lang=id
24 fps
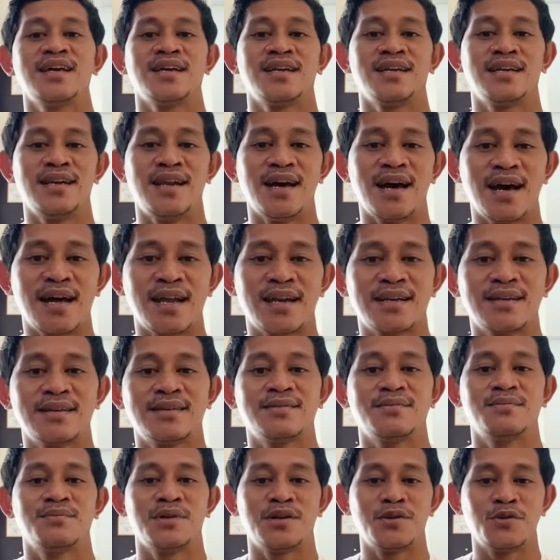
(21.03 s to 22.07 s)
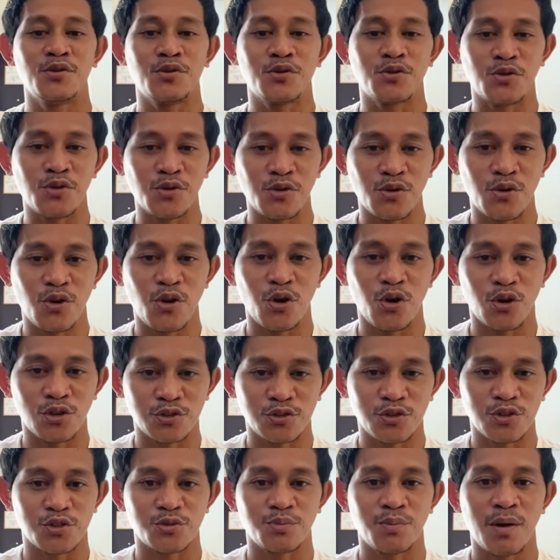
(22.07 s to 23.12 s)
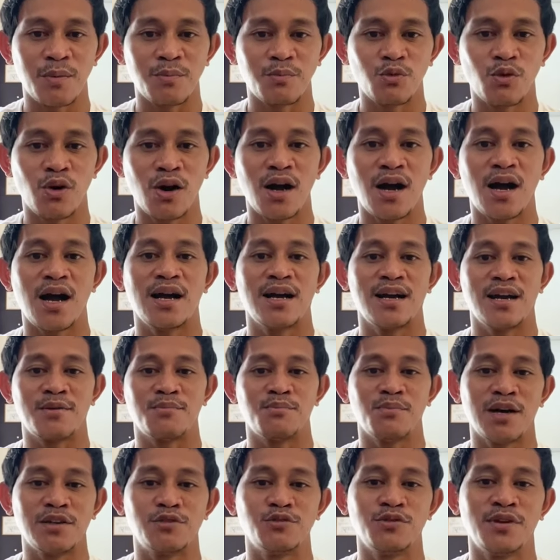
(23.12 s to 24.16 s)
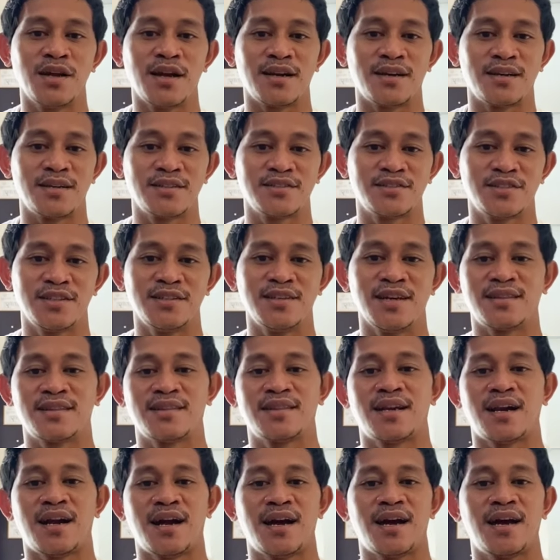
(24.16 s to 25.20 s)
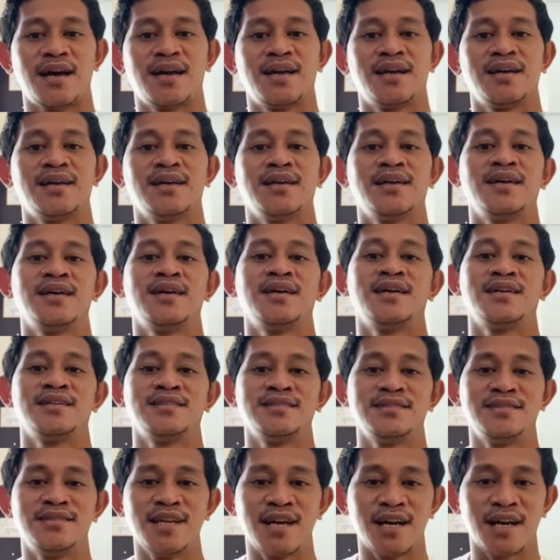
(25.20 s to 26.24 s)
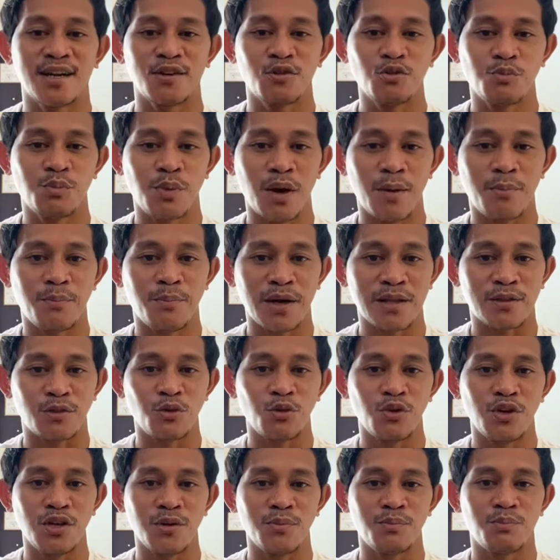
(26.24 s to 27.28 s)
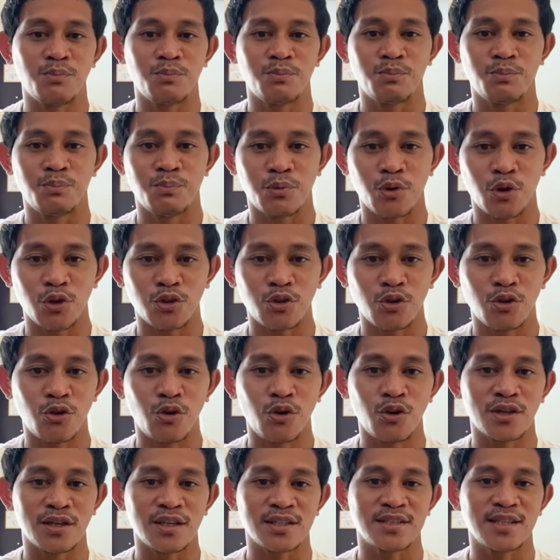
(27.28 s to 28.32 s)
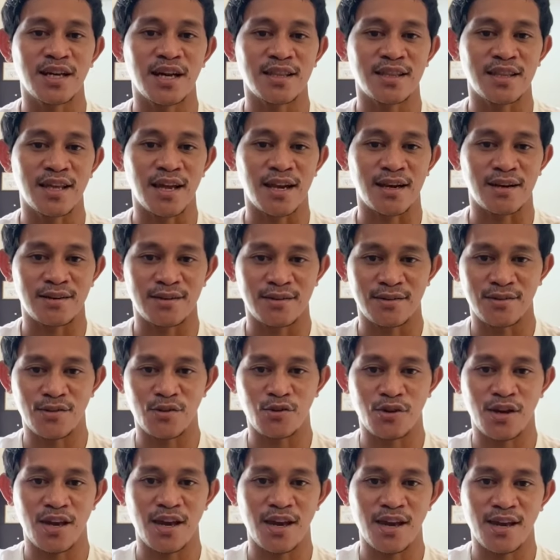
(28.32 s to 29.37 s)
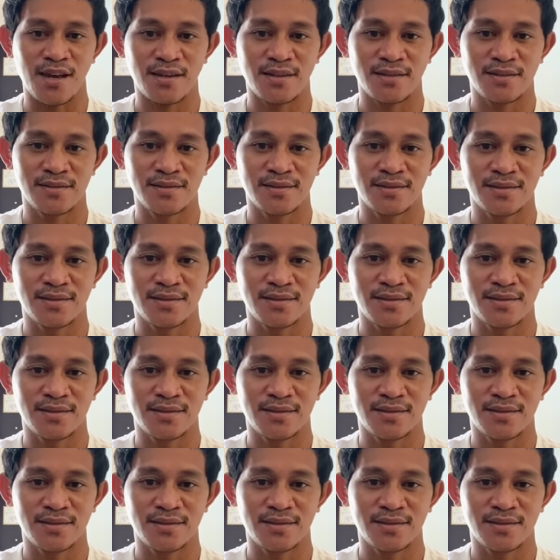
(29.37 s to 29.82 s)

Dan mendukung Otsus Papua agar maju dan sejahtera Jangan lupa patuhi protokol kesehatan Oke okay?